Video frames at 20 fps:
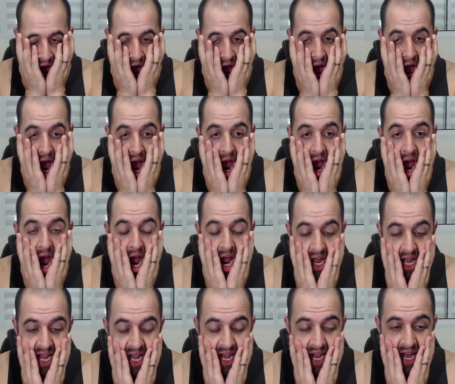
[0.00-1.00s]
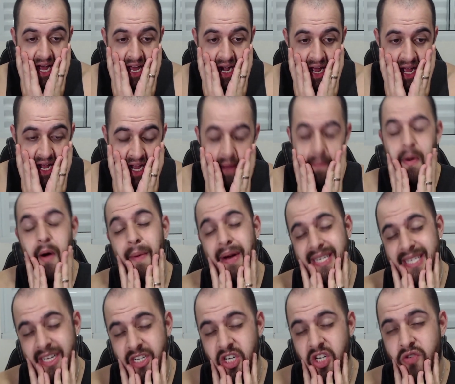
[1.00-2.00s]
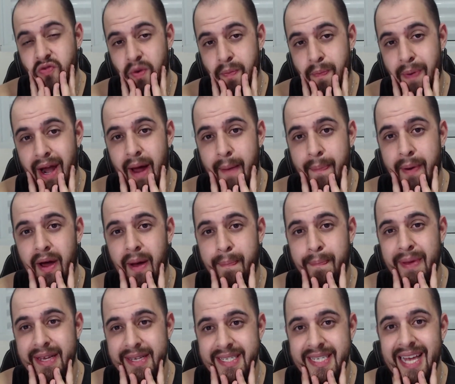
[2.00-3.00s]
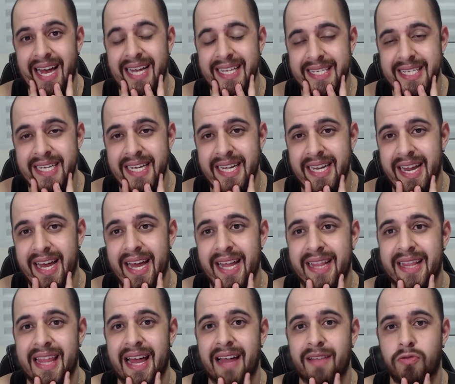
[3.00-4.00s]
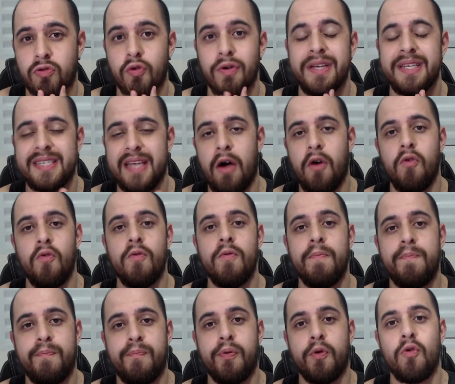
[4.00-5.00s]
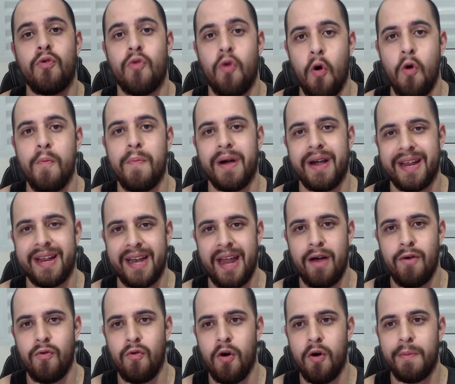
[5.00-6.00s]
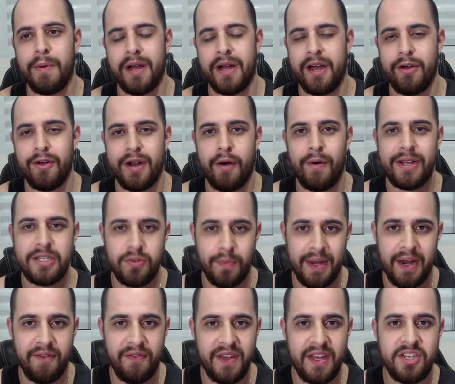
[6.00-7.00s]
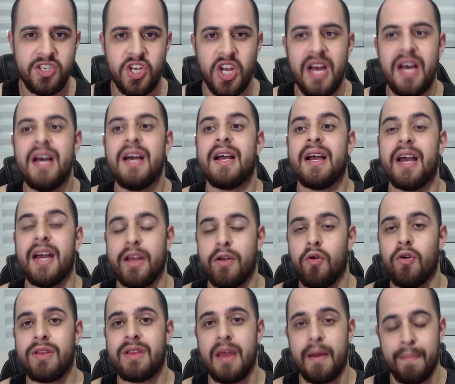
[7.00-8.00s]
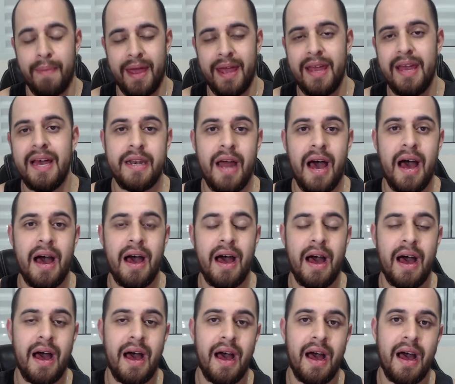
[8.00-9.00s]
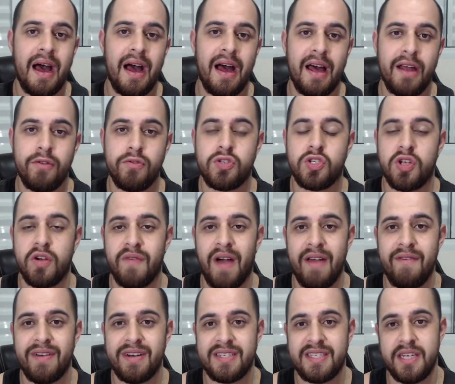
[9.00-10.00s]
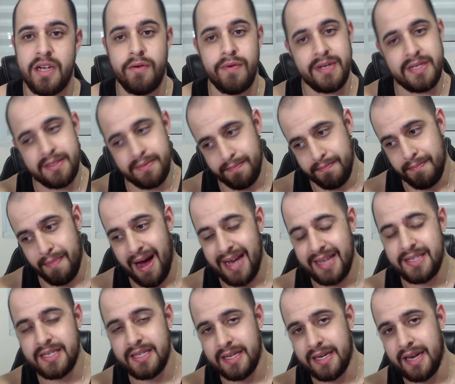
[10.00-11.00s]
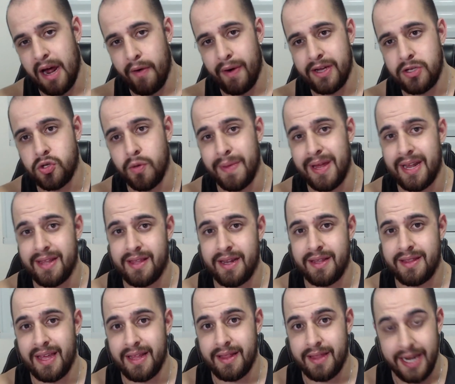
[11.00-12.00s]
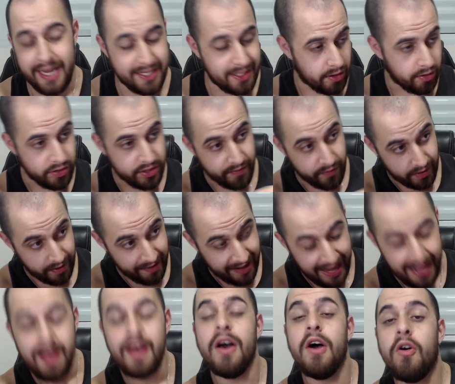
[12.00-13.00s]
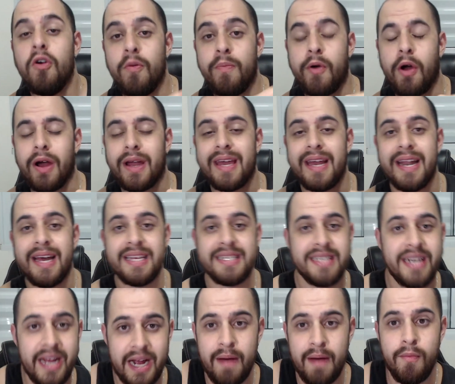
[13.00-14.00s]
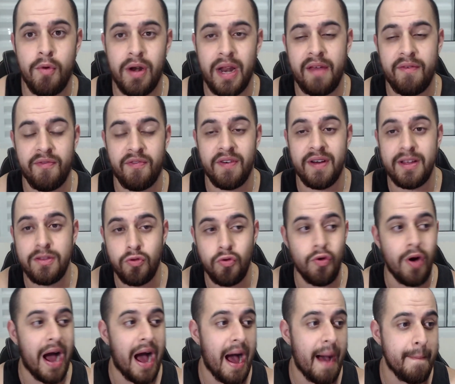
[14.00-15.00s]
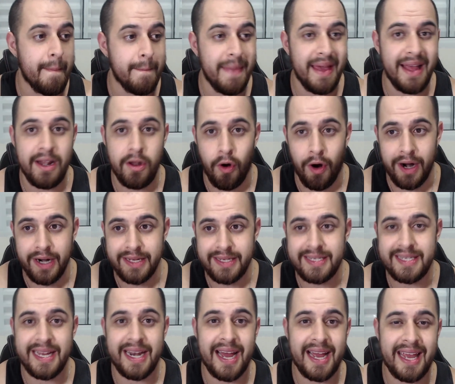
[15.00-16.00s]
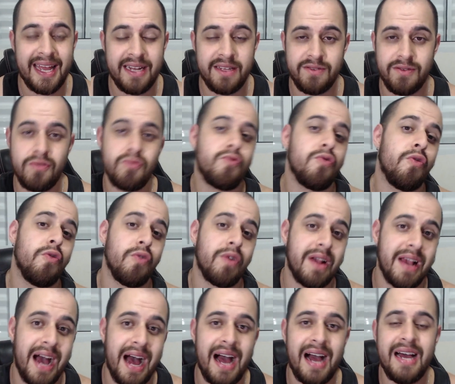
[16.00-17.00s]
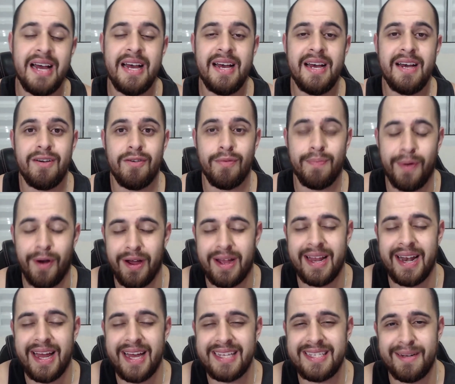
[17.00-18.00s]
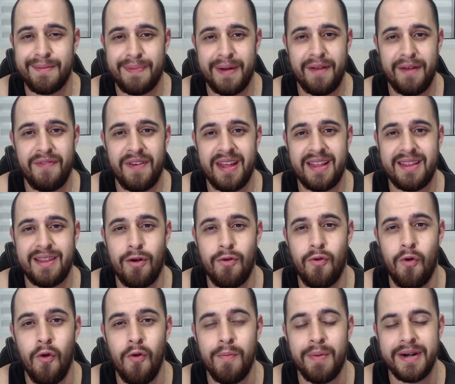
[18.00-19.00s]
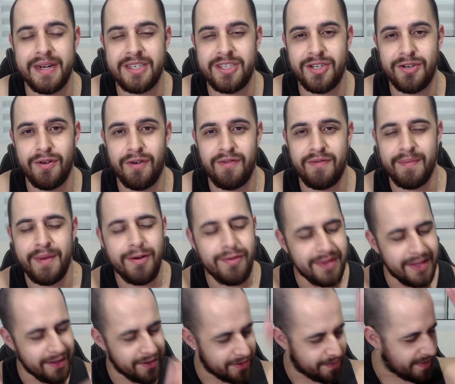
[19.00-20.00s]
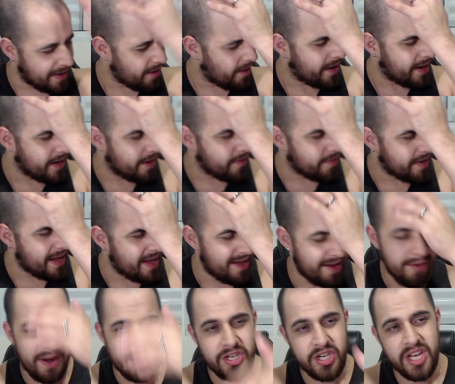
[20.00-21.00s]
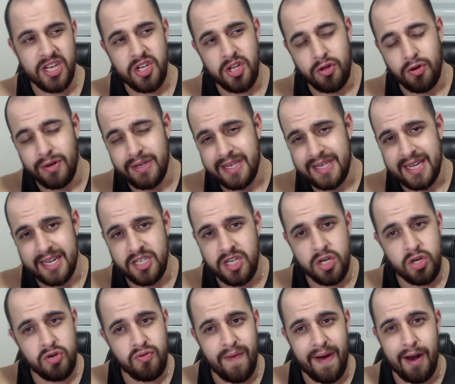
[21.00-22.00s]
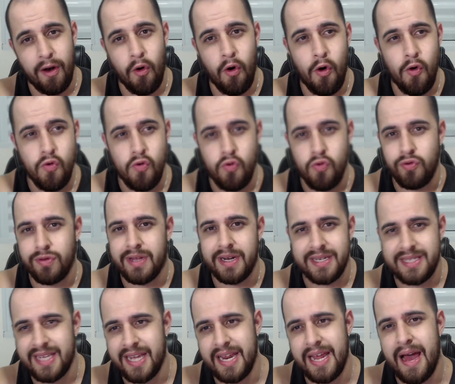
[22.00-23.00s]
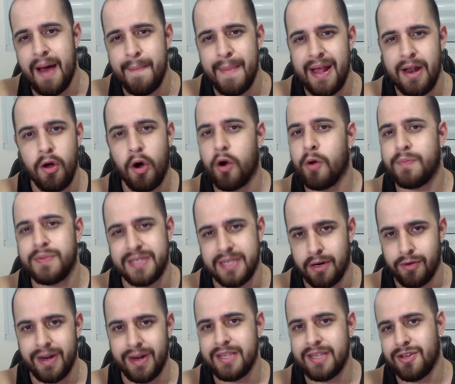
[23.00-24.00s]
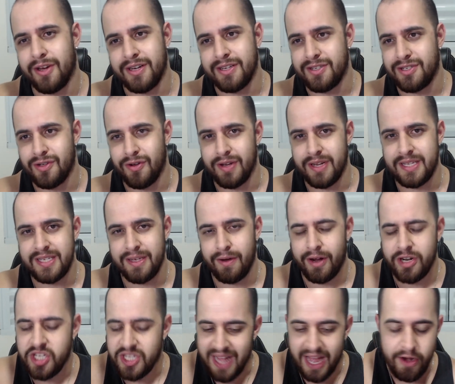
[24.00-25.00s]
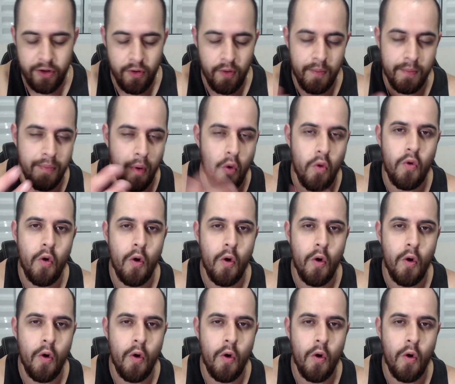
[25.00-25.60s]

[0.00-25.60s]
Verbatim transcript: Ai, caraca. Bom, mas se a gente for parar pra pensar assim, né? Tá 2 a 1 um pro Goldberg, né? O Goldberg ganhou na WrestleMania 20, ganhou também na, ah, no Survivor Series, mas na WrestleMania 33, inclusive eu tava lá, o Brock Lesnar acabou levando a melhor. Será que eles vão colocar o Brock Lesnar para enfrentar o Goldberg de novo? Meu Deus, melhor não, né? Eu acho que de todas que a gente falou, o Gunther seria a melhor opção, né, senhoras e senhores? Eu acho que daria um bom